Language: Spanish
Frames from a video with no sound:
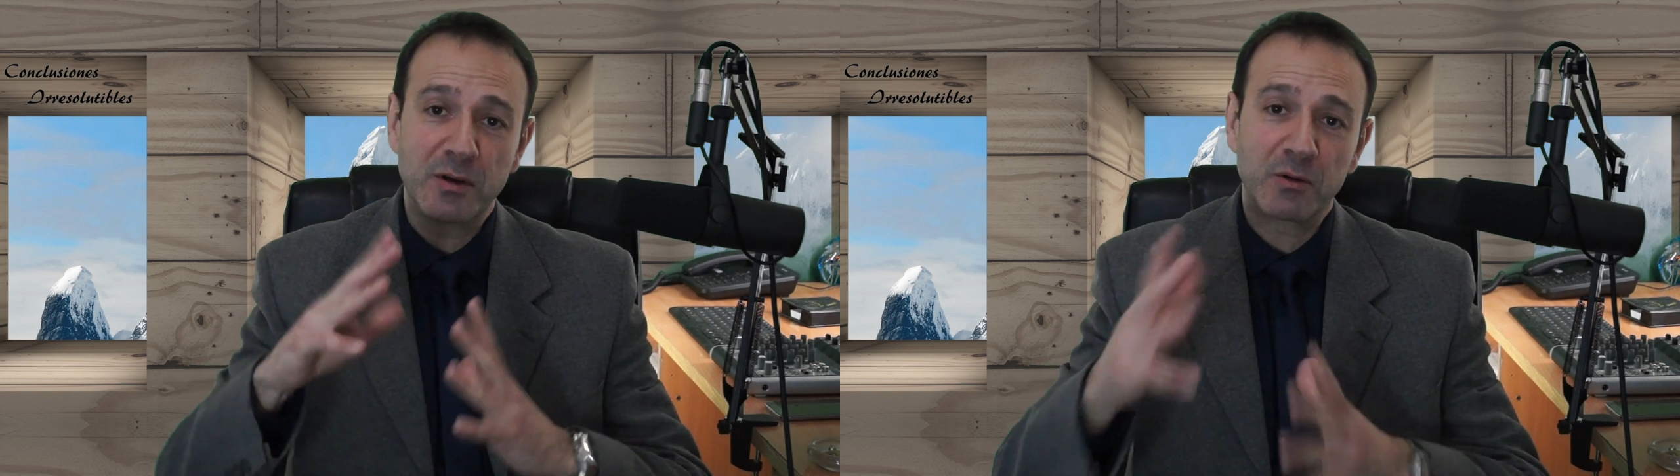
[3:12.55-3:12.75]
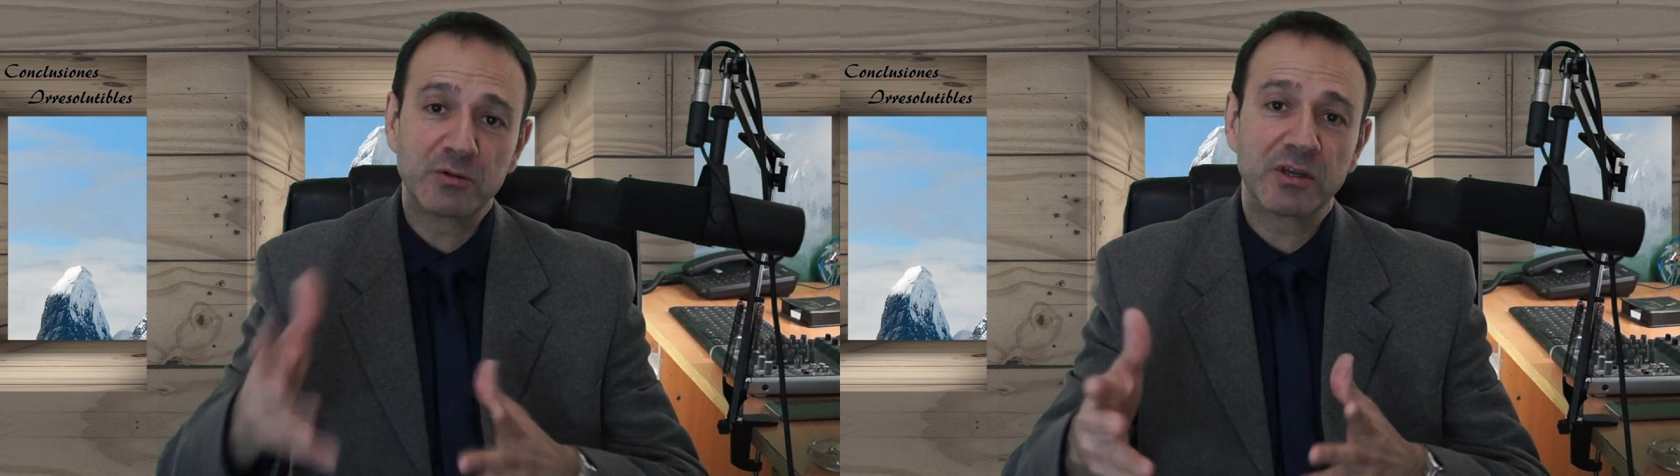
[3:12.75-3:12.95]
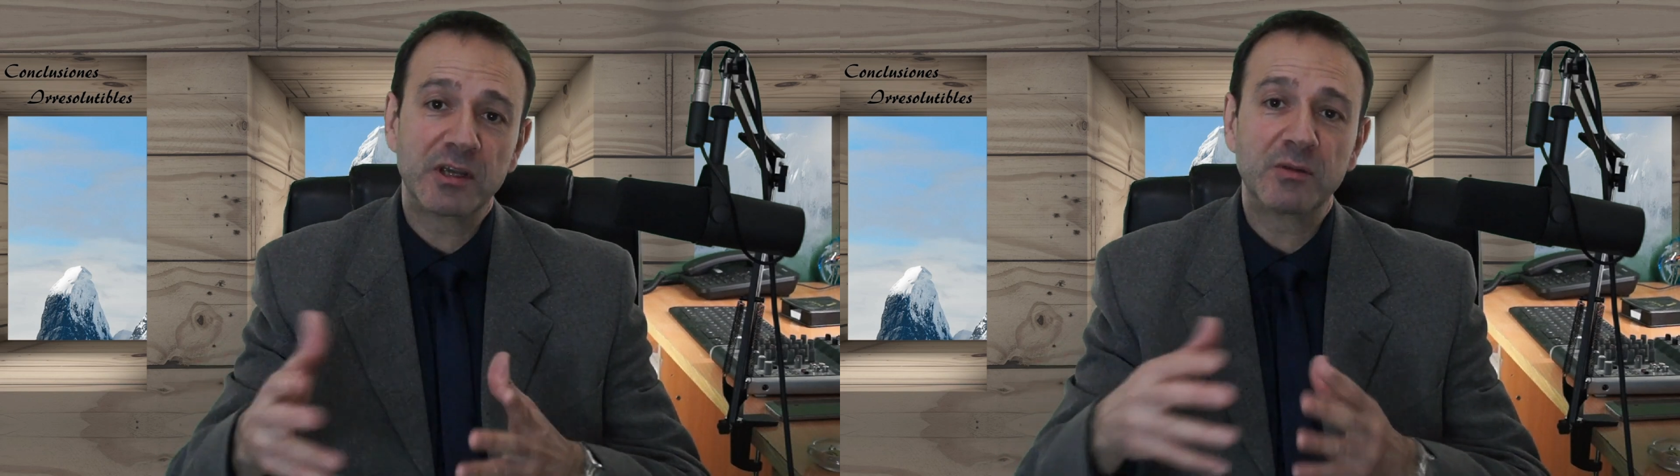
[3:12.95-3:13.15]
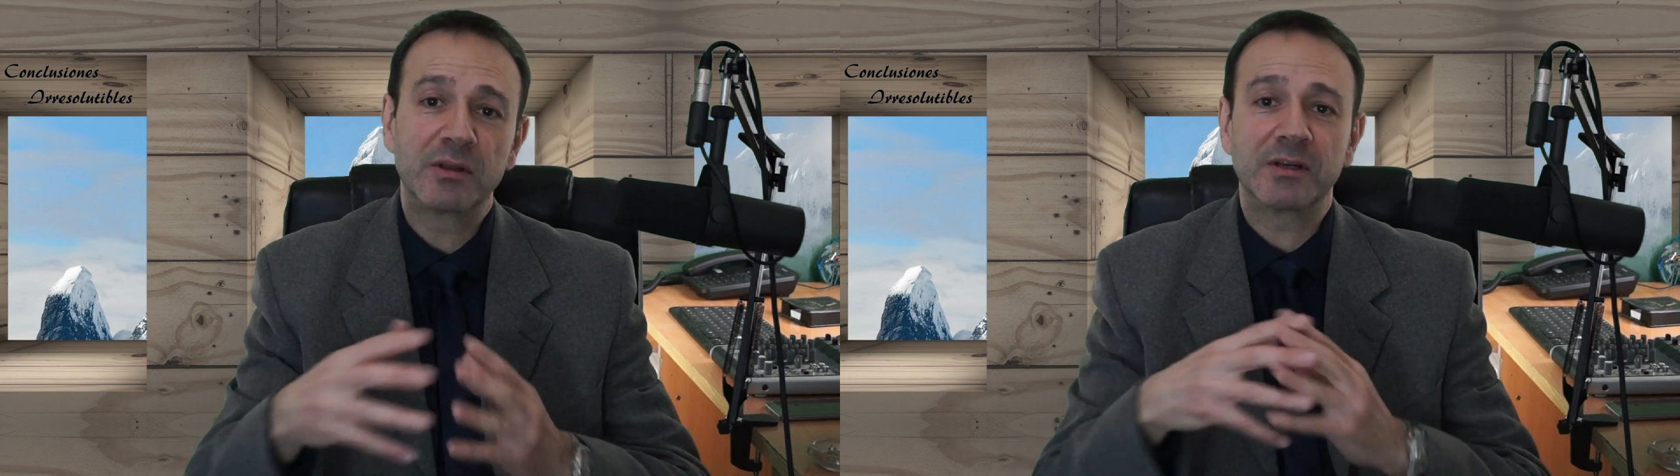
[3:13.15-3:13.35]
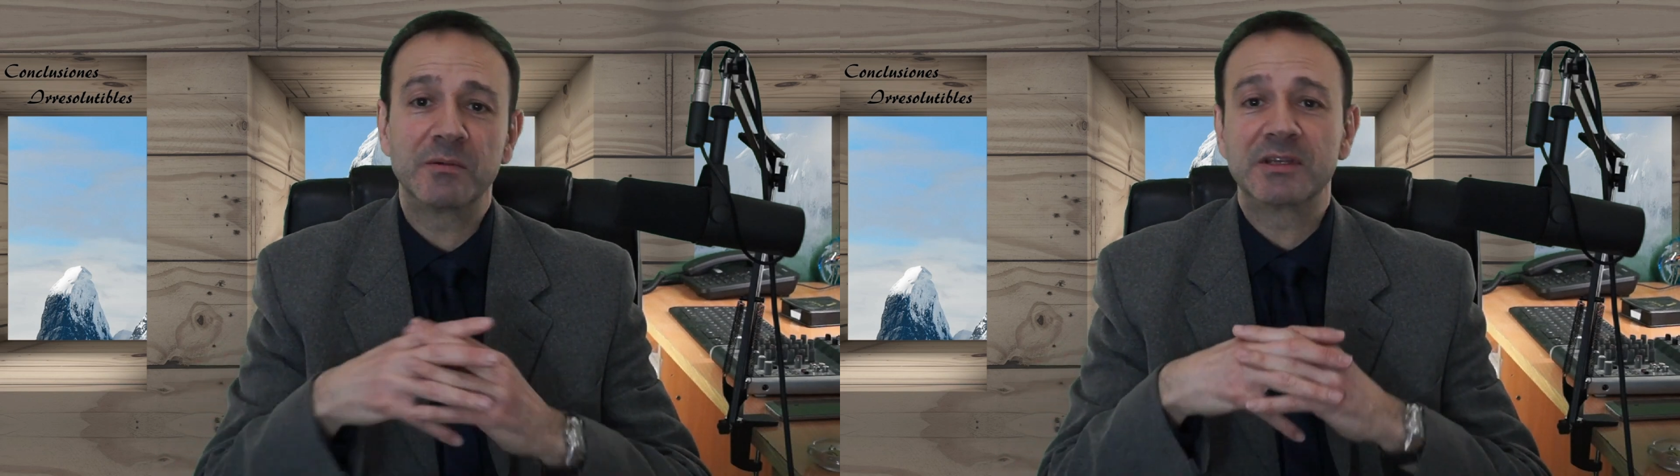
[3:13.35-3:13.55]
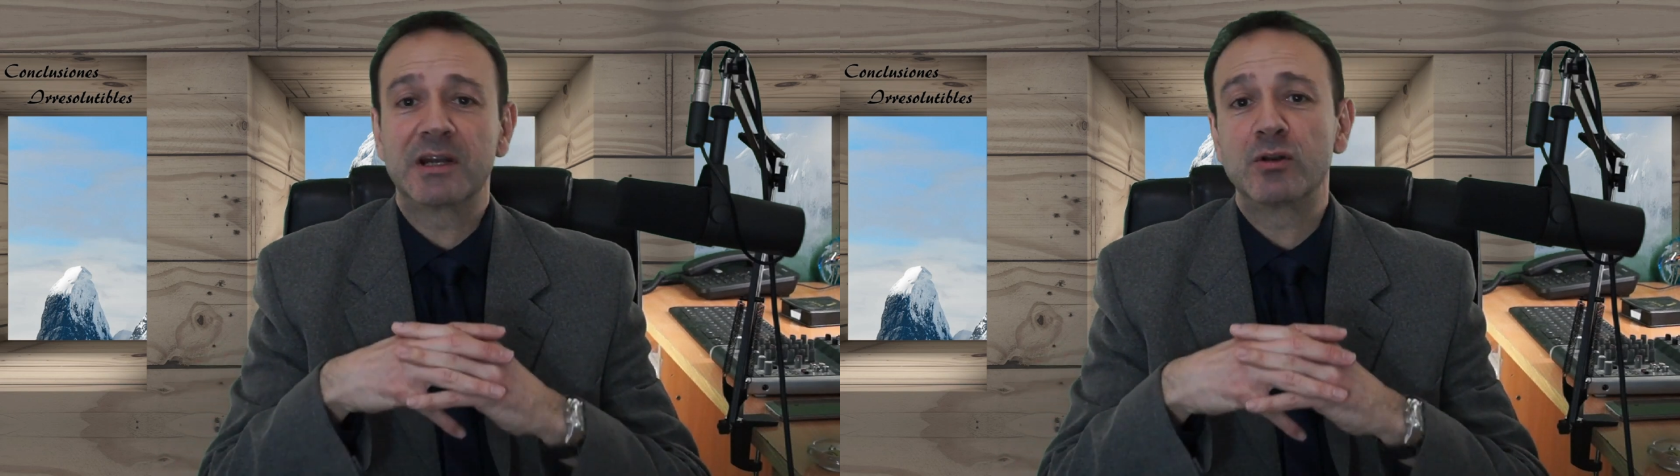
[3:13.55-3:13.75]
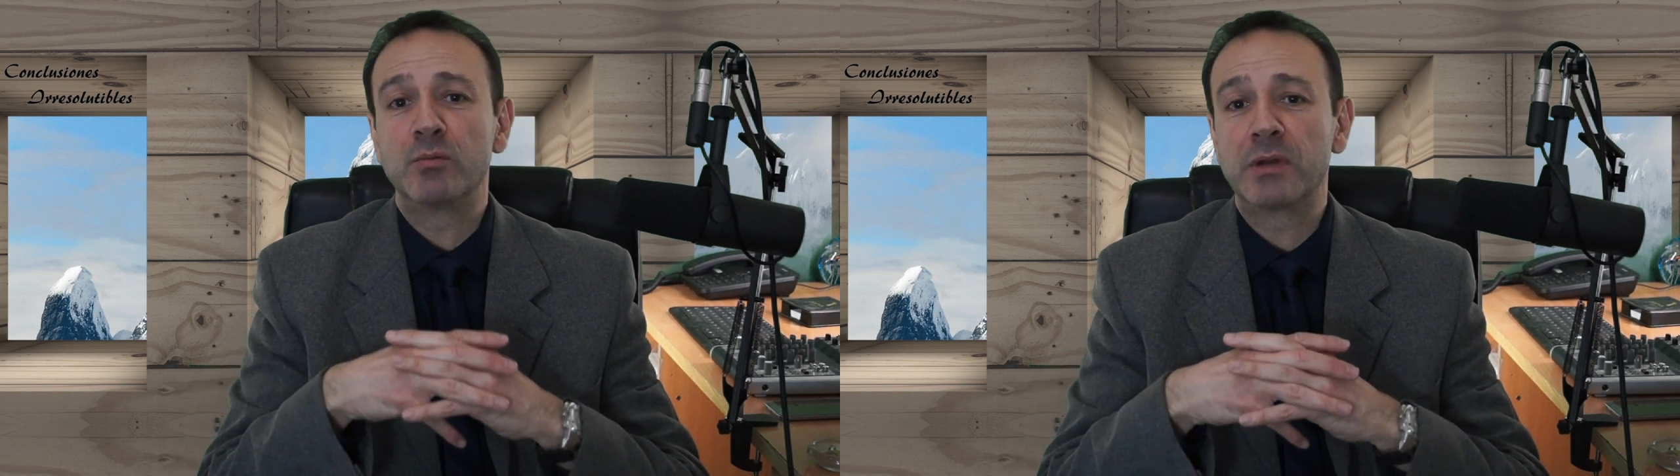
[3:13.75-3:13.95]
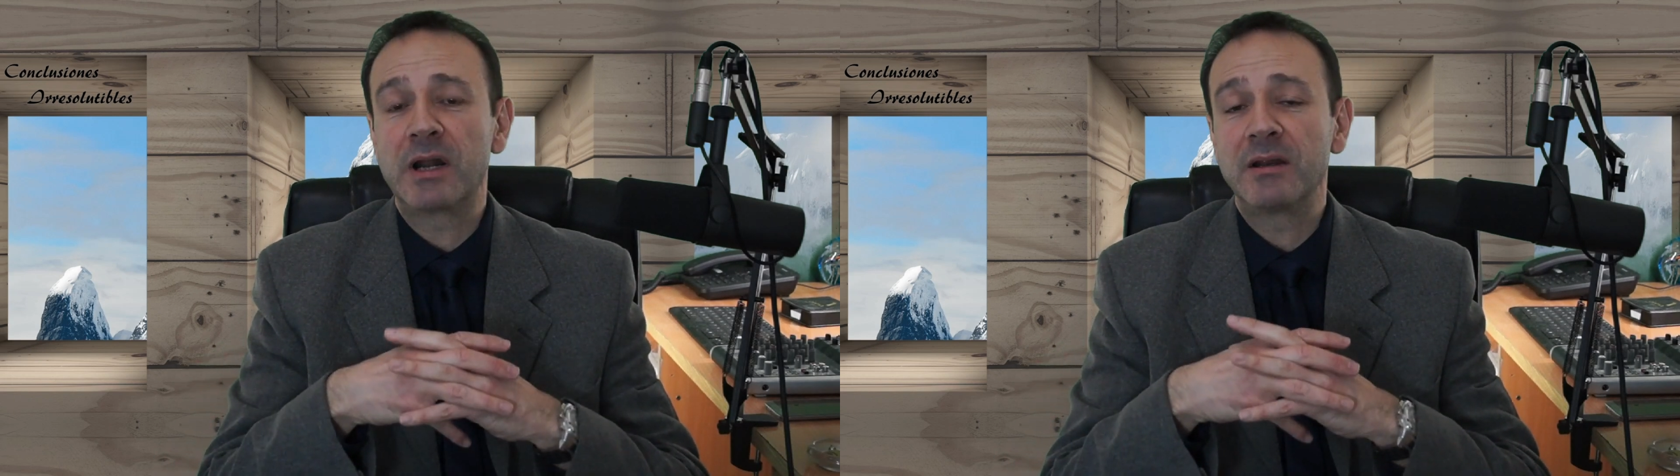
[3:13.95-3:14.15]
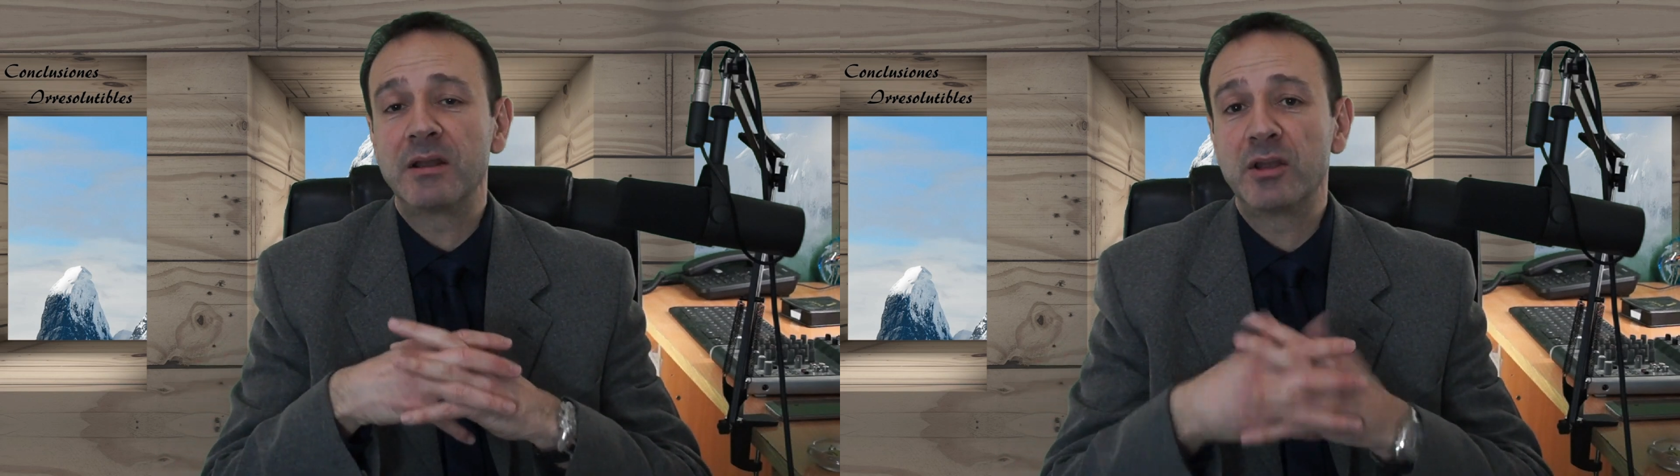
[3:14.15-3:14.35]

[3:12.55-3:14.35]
ha conseguido atravesar el umbral